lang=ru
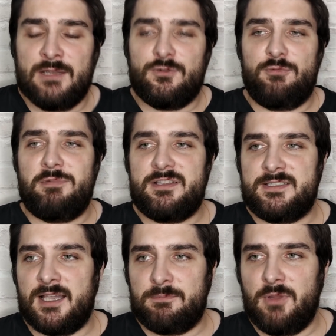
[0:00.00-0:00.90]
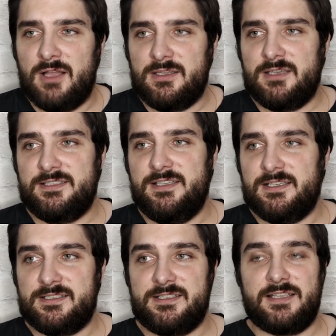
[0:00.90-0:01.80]
Но ну, в плане зарплаты
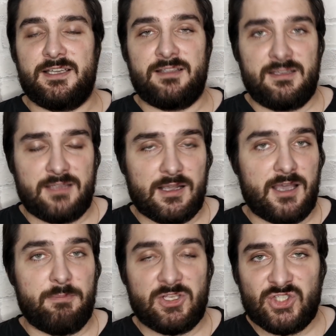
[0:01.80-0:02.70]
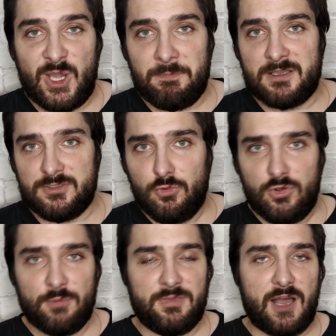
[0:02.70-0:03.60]
здесь, кстати, она не такая большая, по
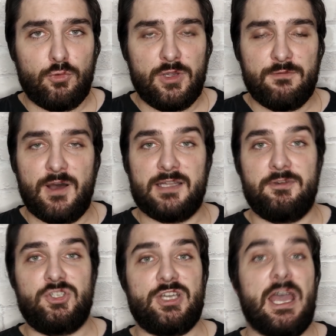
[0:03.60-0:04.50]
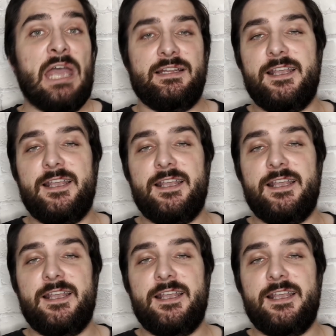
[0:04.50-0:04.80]
слухам, как у Ивановича.